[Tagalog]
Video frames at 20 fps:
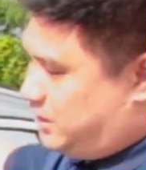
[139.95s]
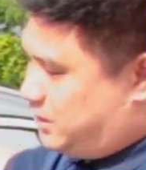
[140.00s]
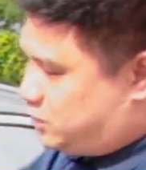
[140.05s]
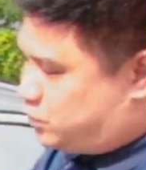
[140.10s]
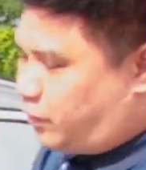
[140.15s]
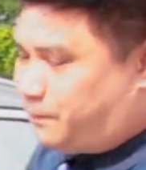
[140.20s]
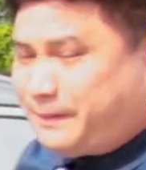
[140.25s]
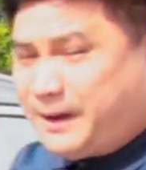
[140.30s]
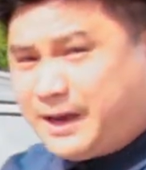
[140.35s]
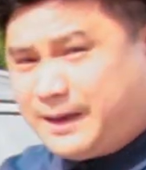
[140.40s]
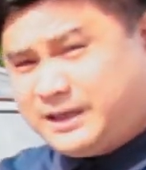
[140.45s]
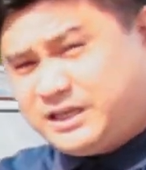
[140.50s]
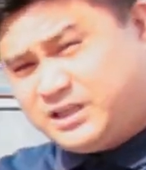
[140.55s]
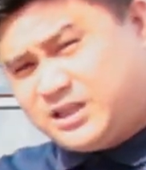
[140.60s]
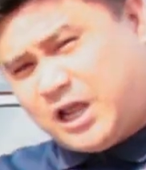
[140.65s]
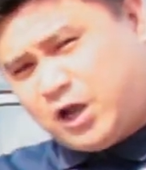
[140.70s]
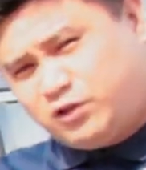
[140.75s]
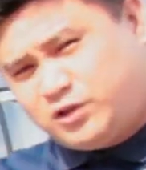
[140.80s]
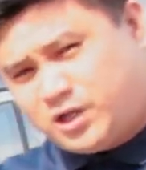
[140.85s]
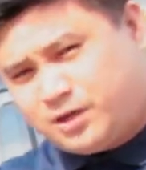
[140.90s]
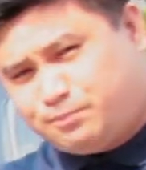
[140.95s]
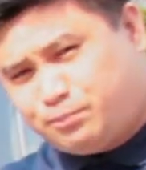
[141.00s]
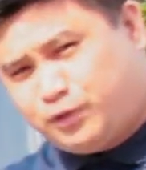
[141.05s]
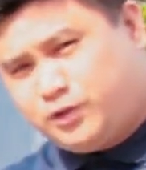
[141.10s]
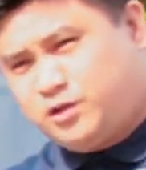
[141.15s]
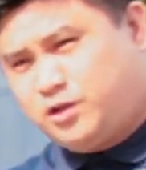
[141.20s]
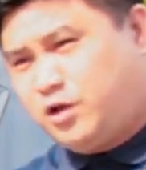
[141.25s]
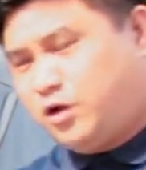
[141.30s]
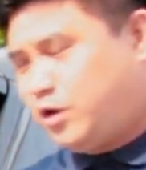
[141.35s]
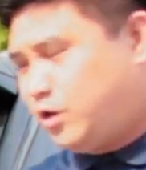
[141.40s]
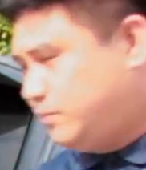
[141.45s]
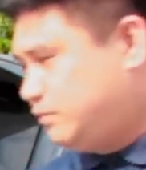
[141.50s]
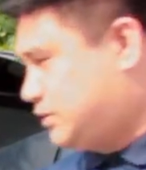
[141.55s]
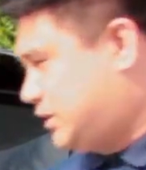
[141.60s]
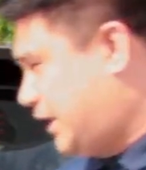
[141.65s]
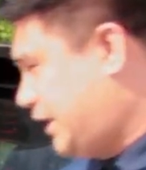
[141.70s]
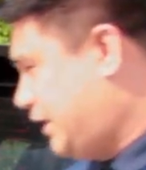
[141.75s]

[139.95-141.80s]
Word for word: So pakita ko na rin po yung loob sa